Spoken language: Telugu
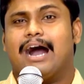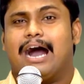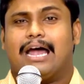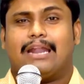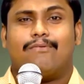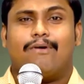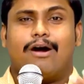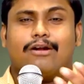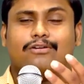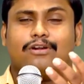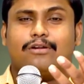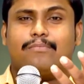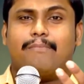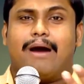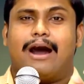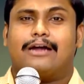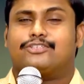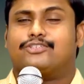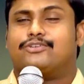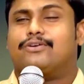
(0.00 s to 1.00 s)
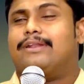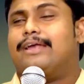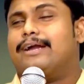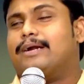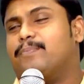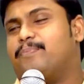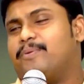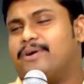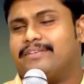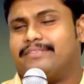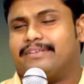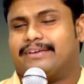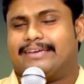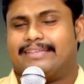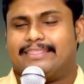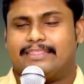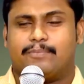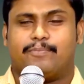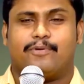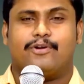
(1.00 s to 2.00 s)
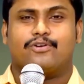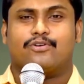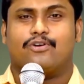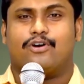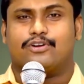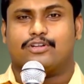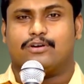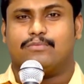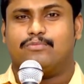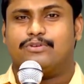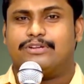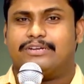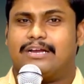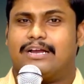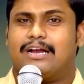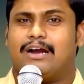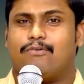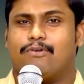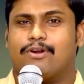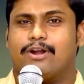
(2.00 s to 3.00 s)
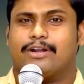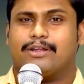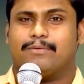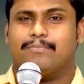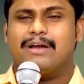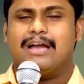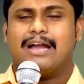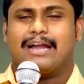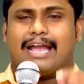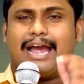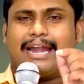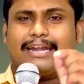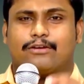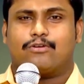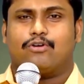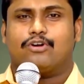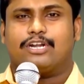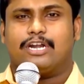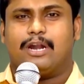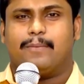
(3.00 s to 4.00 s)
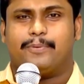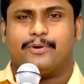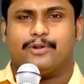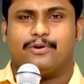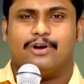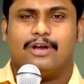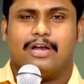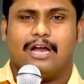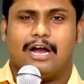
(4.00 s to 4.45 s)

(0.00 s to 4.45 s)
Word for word: అలవాట్లు మార్చుకోలేకపోయింది కింద పడుకోవటం మురికిగా ఉండటం గంట కొట్టినప్పుడు